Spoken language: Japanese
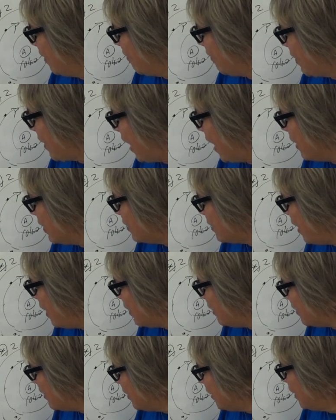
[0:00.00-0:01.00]
まあ、簡
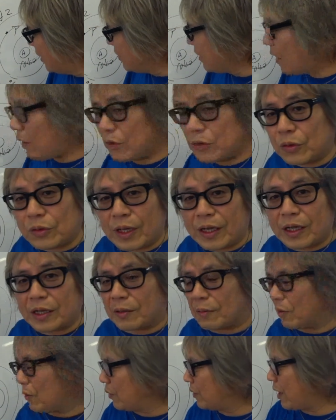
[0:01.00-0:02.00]
単なことだけ
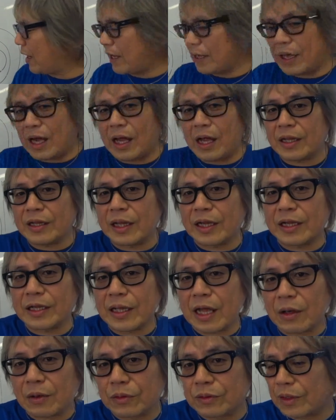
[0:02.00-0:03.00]
どもなかなかでき
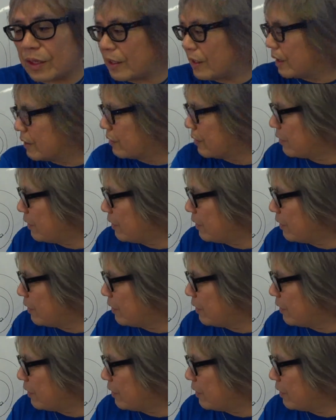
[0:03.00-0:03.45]
ないことだからやってい